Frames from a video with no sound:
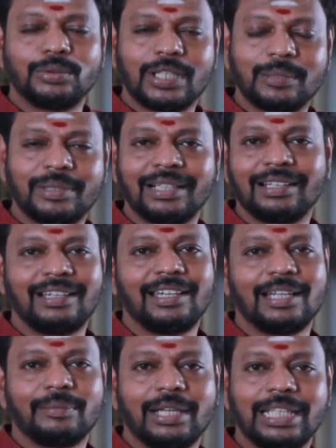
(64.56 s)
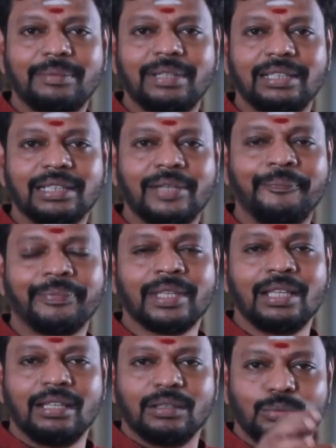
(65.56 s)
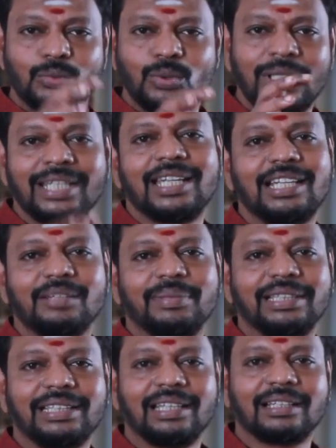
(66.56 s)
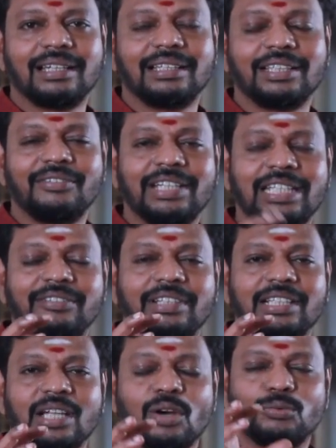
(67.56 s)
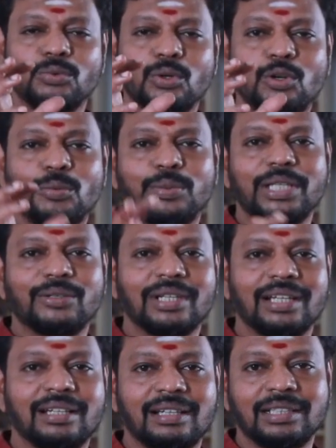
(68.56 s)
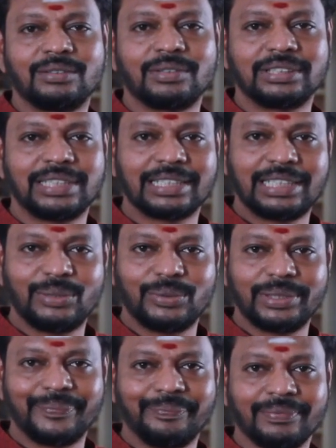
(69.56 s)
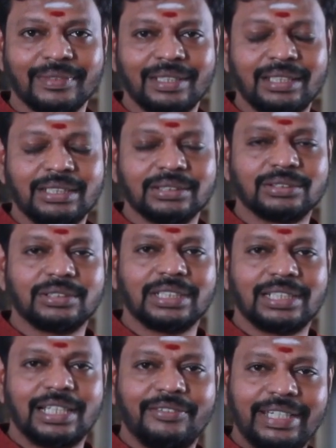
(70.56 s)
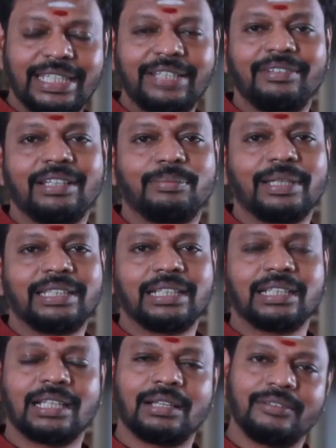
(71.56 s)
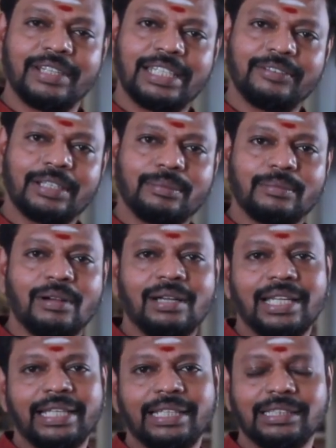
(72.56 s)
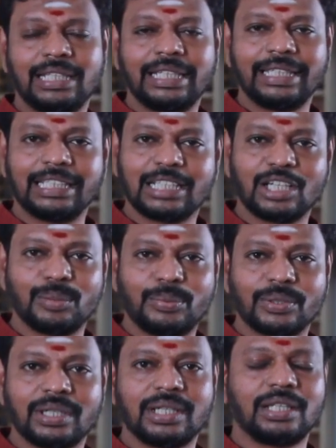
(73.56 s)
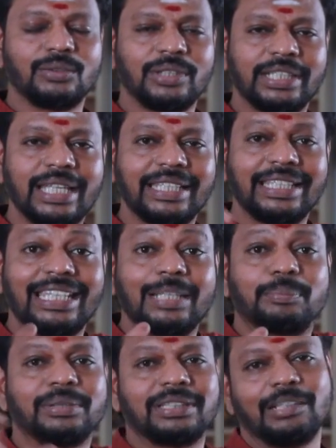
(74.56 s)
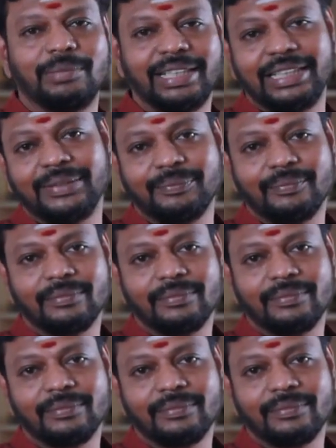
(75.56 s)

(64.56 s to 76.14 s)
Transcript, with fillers: பூ நறுமணங்கள் எல்லாம் அதே மாதிரி தான் மூலிகையில் பார்த்திங்கனாக்கா இந்த வெட்டி வேர்க்கு அவ்வளோ பெரிய ஒரு அழகான ஒரு சக்தி உண்டு ஸோ அதனால் வெட்டி வேறு பார்த்திங்கன்னா வெட்டி வேறு மாலை இதெல்லாம் எதுக்காக போகிறான்னா அதோடைய ஈர்ப்புத்தன்மை